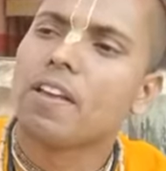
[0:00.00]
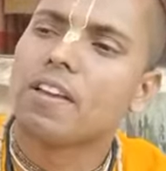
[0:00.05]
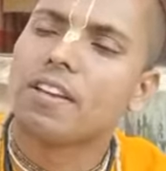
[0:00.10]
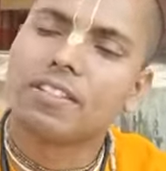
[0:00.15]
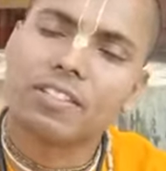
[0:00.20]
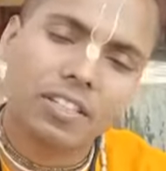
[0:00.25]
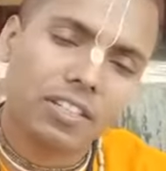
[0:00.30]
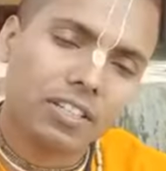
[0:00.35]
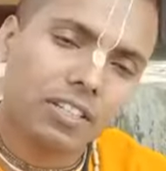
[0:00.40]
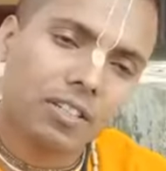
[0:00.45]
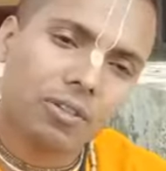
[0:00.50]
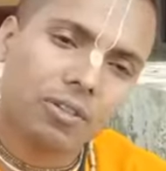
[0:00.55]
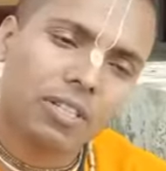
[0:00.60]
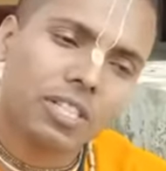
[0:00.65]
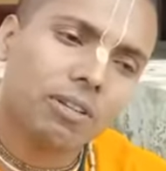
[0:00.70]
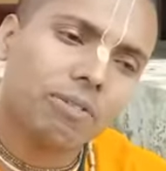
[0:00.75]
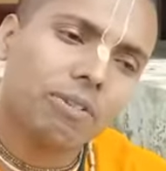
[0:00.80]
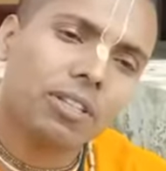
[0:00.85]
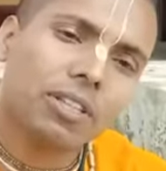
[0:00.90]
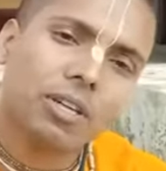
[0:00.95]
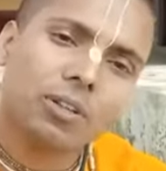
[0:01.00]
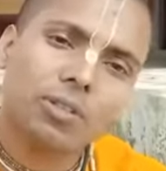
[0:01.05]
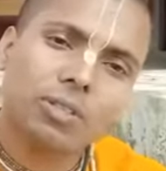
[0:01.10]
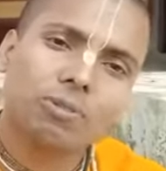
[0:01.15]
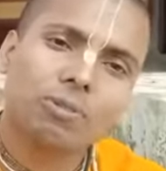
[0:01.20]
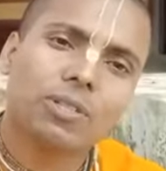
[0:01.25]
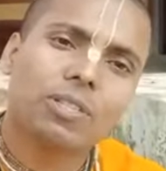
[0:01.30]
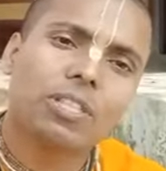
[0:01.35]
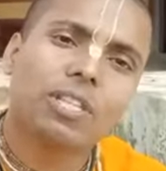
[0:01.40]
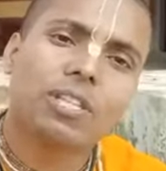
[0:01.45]
एसेंड क्योंकि सेवन्थ हाउस से
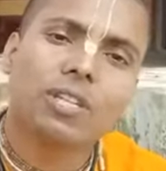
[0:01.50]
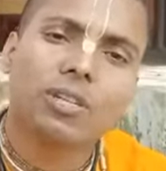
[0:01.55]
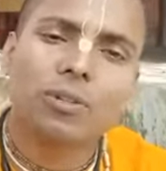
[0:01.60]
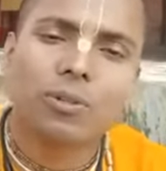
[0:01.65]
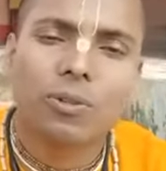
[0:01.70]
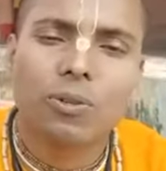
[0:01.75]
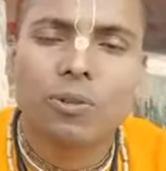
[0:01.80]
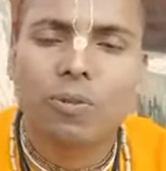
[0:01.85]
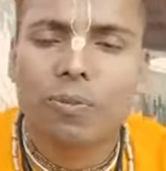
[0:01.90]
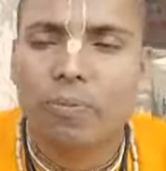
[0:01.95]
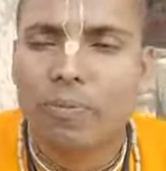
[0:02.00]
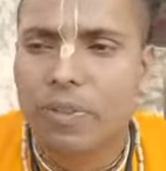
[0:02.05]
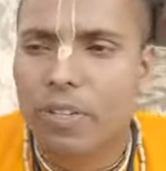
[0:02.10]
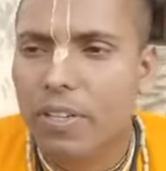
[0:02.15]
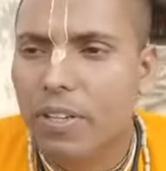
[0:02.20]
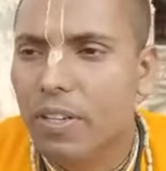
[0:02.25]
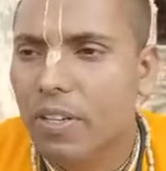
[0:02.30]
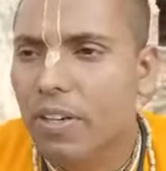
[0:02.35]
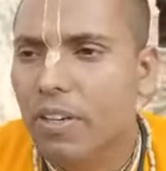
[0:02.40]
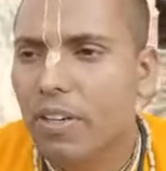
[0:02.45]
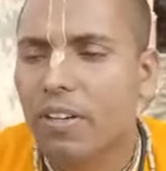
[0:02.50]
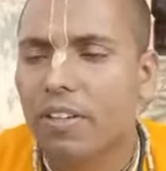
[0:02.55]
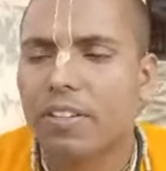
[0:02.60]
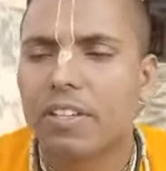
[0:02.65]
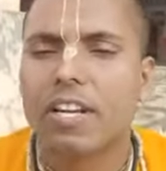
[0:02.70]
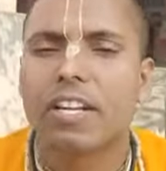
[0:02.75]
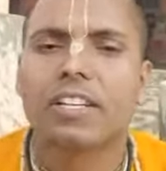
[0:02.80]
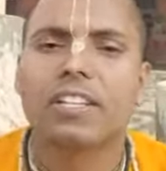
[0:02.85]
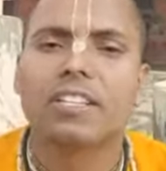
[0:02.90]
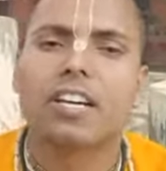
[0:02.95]
असेंडेंट को
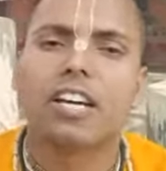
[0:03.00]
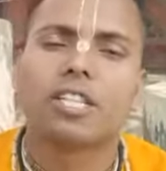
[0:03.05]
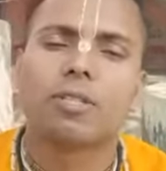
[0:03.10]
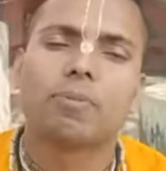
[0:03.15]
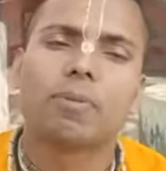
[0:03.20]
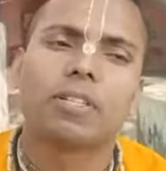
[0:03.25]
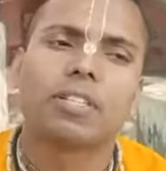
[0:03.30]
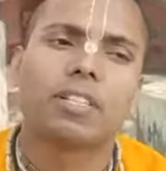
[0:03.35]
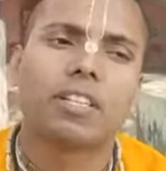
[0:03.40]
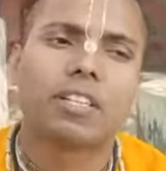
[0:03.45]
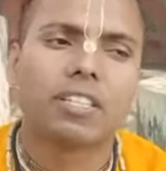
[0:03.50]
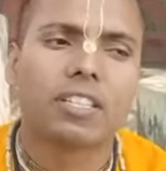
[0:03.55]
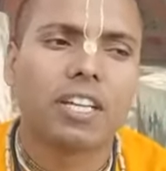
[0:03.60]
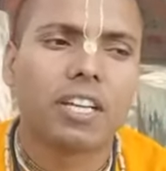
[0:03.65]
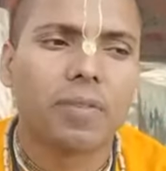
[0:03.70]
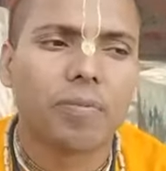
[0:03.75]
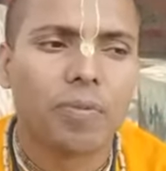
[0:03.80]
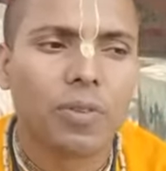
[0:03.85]
डायरेक्ट एस्पेक्ट करता है